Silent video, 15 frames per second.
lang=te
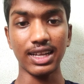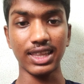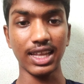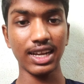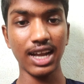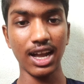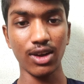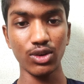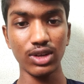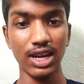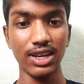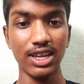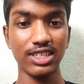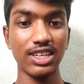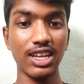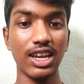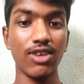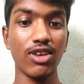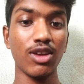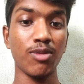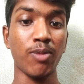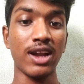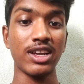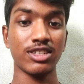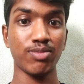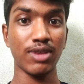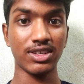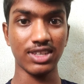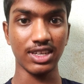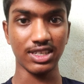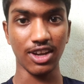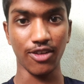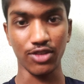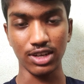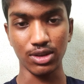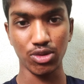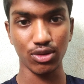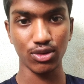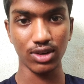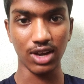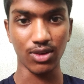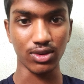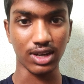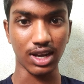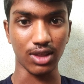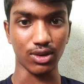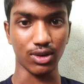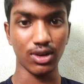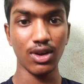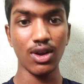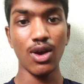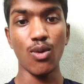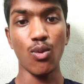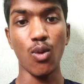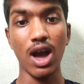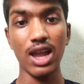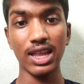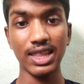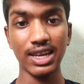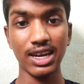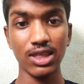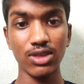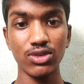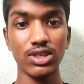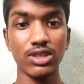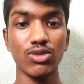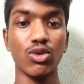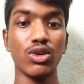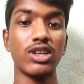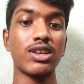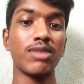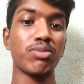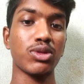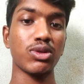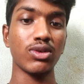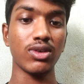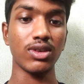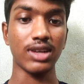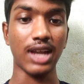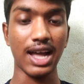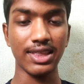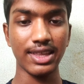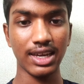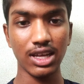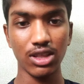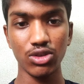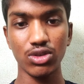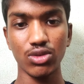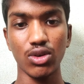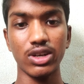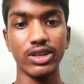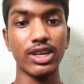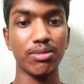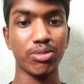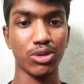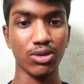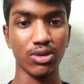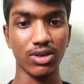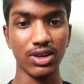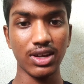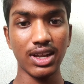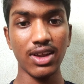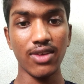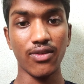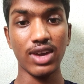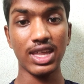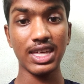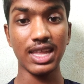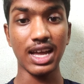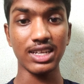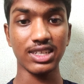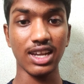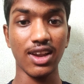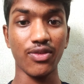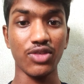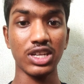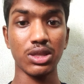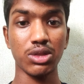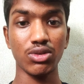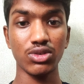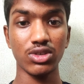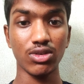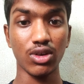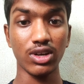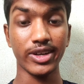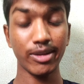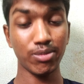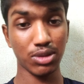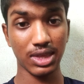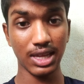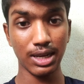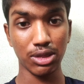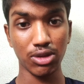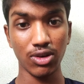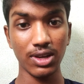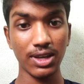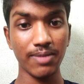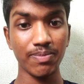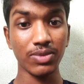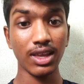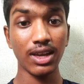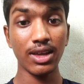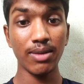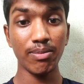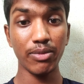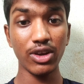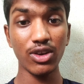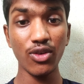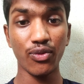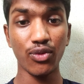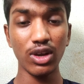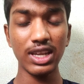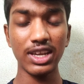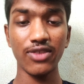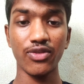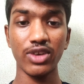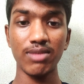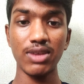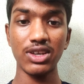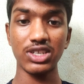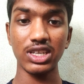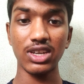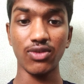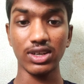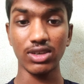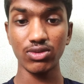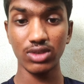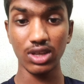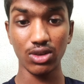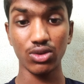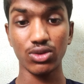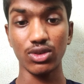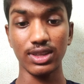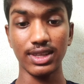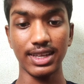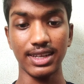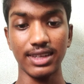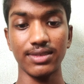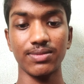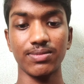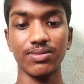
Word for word: అంతేకాకుండా నేషనల్ లెవెల్లో పార్టిసిపేట్ చేసిన ఫ్రెండ్స్ కూడా ఉన్నారు వాళ్ళ దగ్గర నుంచి కొన్ని టిప్స్ నా దగ్గర నుంచి కొన్ని టిప్స్ వేరే రాష్ట్రాల ఫ్రెండ్స్ నుంచి కొన్ని టిప్స్ తెలుసుకొని మీకు ఫుల్ ఇన్ఫర్మేషన్ ఇవ్వడం జరుగుతుంది